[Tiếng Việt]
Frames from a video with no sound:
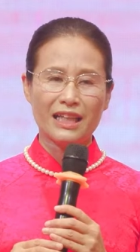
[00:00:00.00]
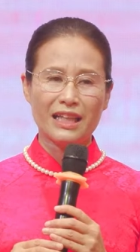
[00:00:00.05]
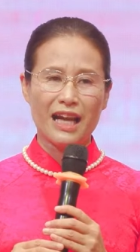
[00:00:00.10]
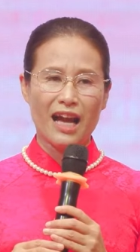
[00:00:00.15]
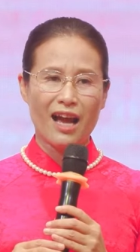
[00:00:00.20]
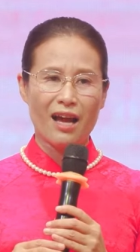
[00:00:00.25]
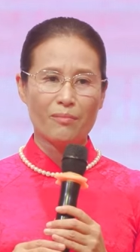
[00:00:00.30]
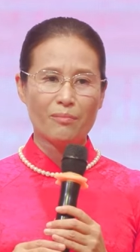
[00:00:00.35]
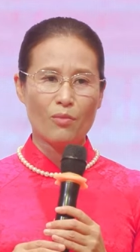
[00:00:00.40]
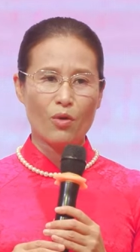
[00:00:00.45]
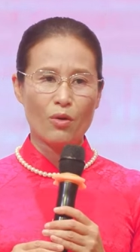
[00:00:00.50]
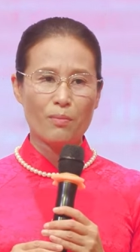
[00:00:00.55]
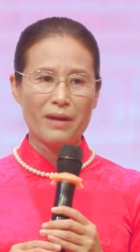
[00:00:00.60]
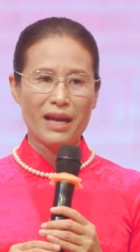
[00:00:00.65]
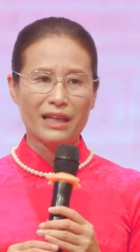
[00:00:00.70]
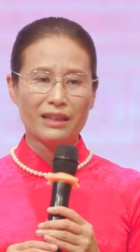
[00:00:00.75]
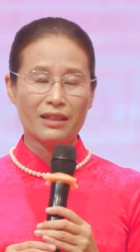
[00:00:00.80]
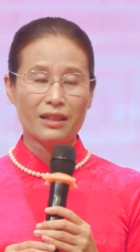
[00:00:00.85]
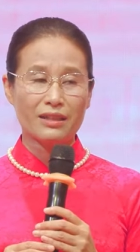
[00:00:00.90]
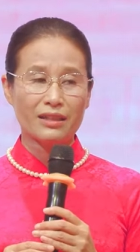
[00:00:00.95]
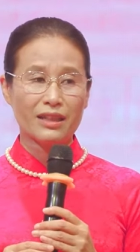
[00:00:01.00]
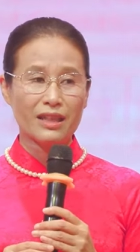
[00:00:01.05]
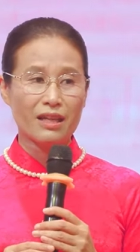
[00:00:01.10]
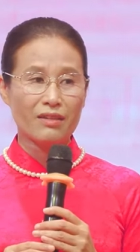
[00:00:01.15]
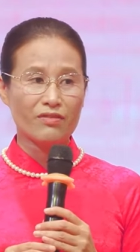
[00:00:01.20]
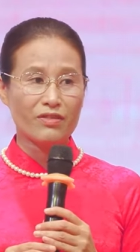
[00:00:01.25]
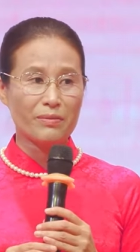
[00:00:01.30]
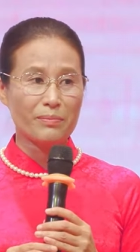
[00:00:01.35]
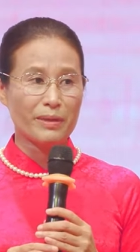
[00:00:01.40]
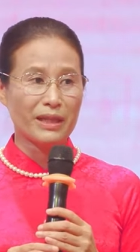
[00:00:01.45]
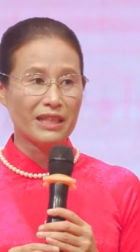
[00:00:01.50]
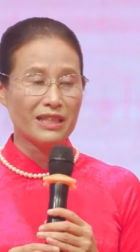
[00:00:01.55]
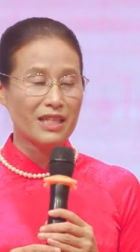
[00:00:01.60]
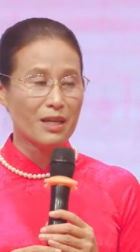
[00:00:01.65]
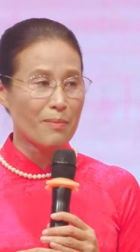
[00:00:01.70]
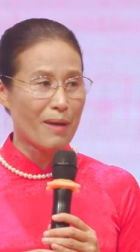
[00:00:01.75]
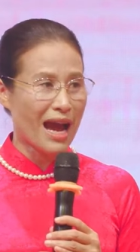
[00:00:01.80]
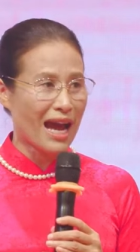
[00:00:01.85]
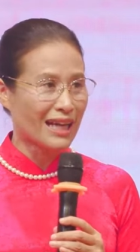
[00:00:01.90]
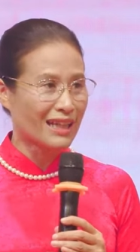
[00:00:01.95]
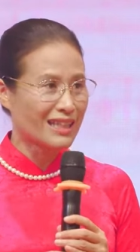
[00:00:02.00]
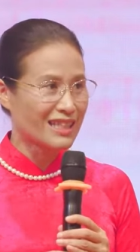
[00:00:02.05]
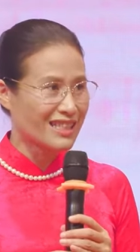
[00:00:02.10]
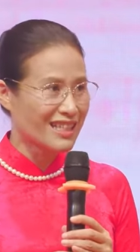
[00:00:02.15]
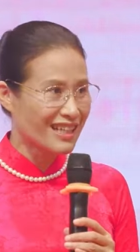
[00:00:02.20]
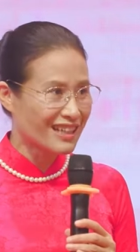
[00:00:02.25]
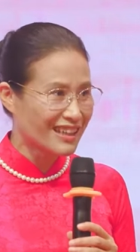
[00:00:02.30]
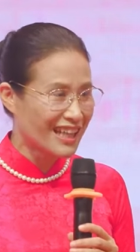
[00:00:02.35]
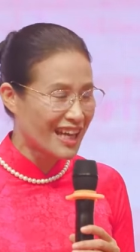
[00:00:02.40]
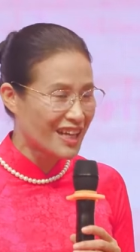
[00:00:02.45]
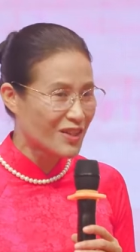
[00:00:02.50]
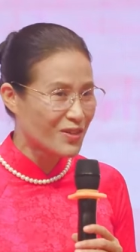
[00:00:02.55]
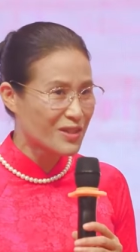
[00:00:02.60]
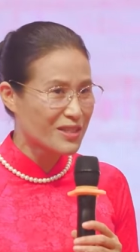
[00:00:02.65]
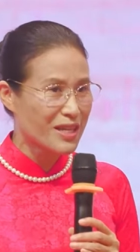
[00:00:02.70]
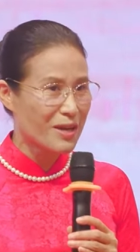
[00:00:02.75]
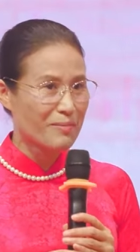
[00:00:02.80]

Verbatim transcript: với cô Phạm Thị Yến chủ nhiệm câu lạc bộ Cúc Vàng